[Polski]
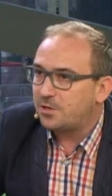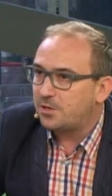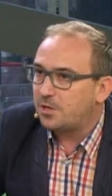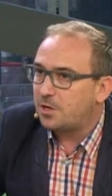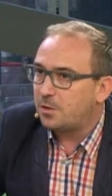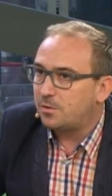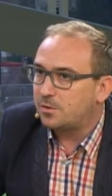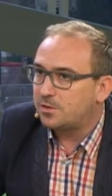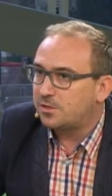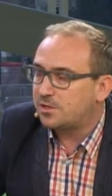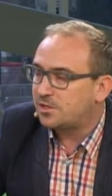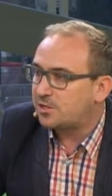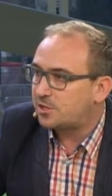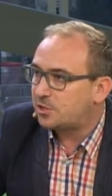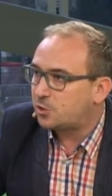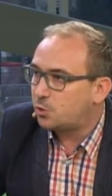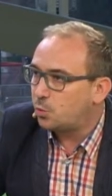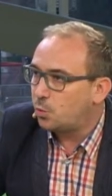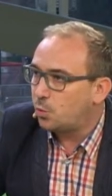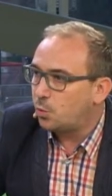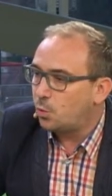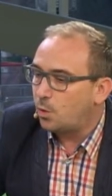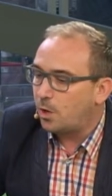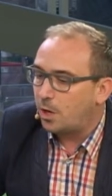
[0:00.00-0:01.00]
około
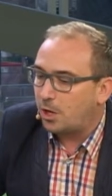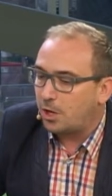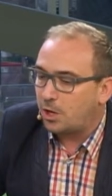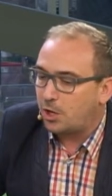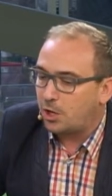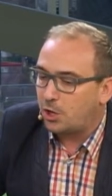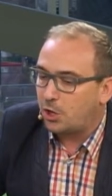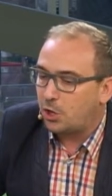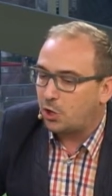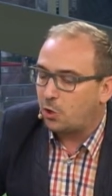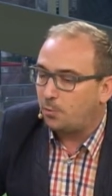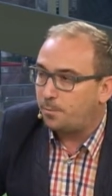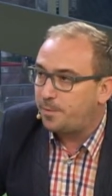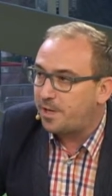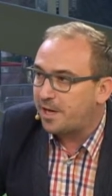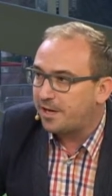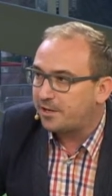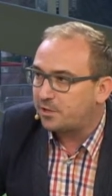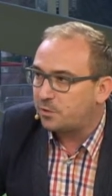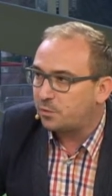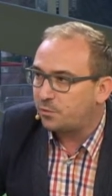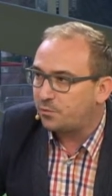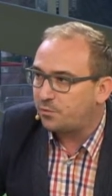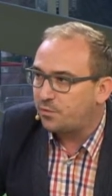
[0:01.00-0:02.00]
100
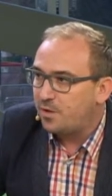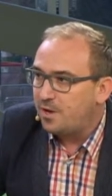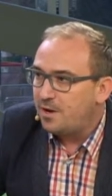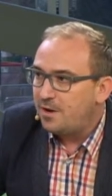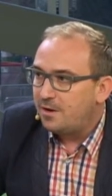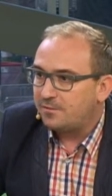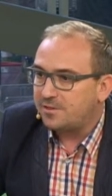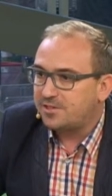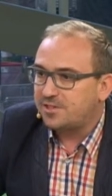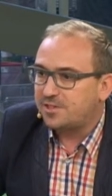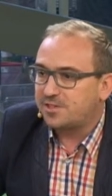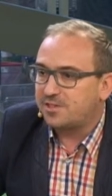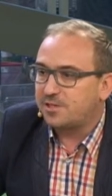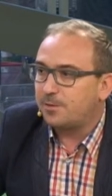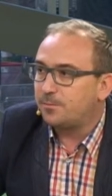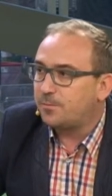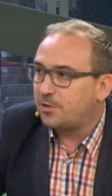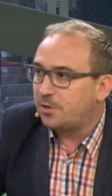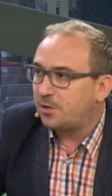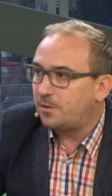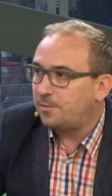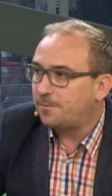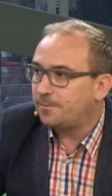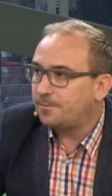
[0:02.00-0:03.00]
obiektów. Na Są tym
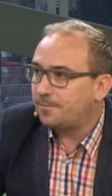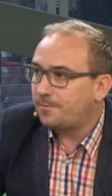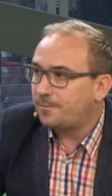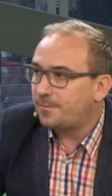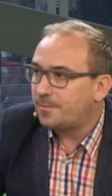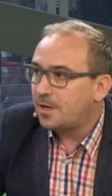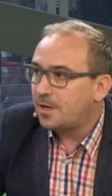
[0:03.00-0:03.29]
to... płótnie?